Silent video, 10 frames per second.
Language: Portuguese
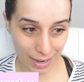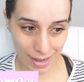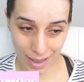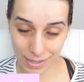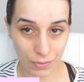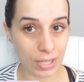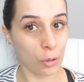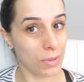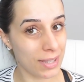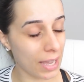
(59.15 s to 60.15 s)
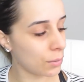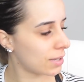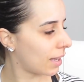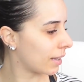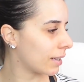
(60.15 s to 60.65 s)
Aliás, se você não me segue no
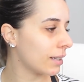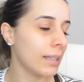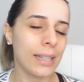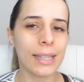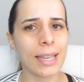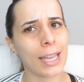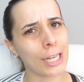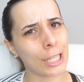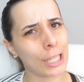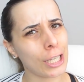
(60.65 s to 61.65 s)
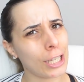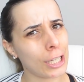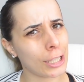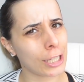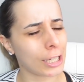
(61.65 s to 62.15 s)
Instagram,
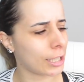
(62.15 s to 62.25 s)
querida!